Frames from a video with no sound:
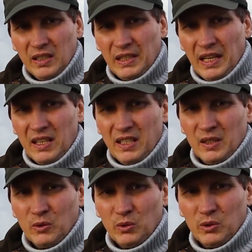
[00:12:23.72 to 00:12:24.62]
Третье,
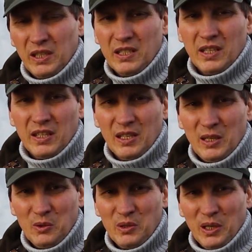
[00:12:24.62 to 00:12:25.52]
ну, есть такие
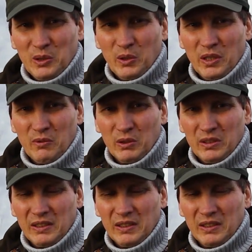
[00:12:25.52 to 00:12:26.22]
люди, которые вот